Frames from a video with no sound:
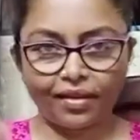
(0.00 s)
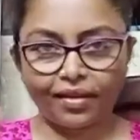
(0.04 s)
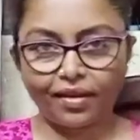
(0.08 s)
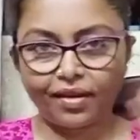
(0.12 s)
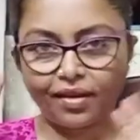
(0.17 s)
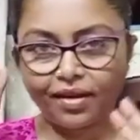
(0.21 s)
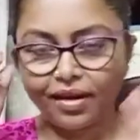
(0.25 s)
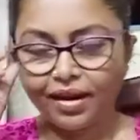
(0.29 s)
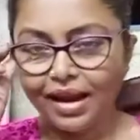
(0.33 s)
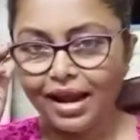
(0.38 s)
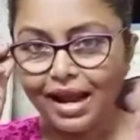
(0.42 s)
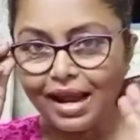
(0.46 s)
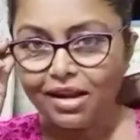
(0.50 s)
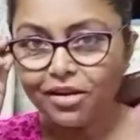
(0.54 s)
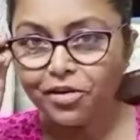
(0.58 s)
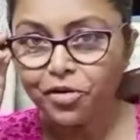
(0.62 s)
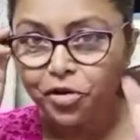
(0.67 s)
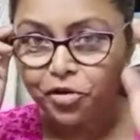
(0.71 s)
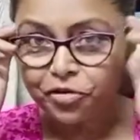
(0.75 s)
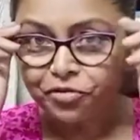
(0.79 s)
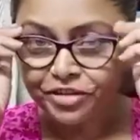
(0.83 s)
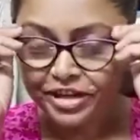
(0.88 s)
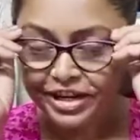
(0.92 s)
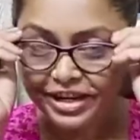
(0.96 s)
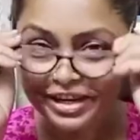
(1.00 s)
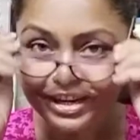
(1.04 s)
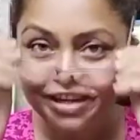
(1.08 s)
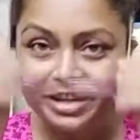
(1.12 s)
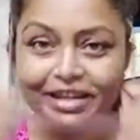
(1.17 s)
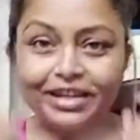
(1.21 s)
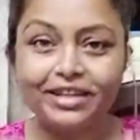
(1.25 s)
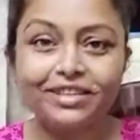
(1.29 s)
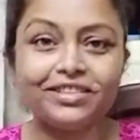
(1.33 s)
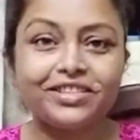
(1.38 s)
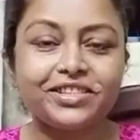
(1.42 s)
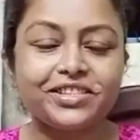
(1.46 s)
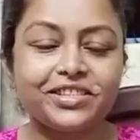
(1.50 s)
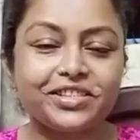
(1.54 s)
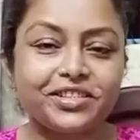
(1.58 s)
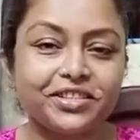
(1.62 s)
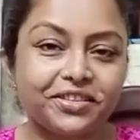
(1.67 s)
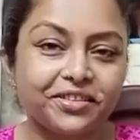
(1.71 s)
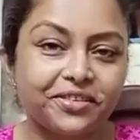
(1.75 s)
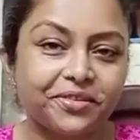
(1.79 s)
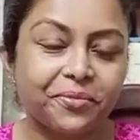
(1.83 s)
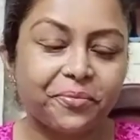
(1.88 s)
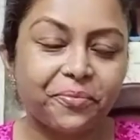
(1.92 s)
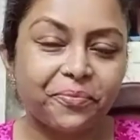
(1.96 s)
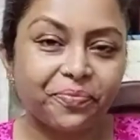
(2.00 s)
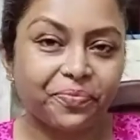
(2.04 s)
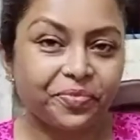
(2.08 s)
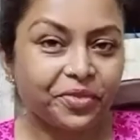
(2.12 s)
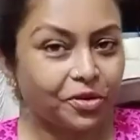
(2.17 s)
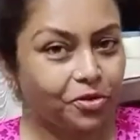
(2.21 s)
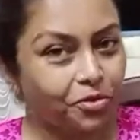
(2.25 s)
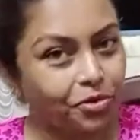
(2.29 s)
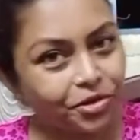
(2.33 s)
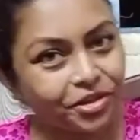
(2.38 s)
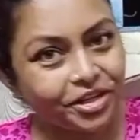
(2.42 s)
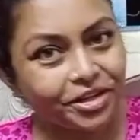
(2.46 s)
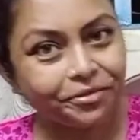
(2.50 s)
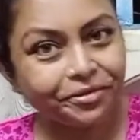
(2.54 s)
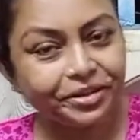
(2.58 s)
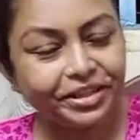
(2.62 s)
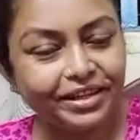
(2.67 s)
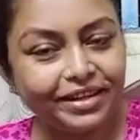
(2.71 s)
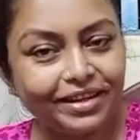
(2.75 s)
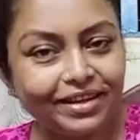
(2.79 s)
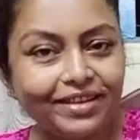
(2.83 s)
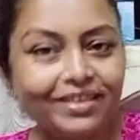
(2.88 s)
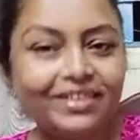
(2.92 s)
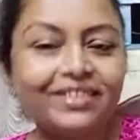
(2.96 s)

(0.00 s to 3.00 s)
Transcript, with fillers: হ্যালো ফ্রেন্ডস গুড ইভিনিং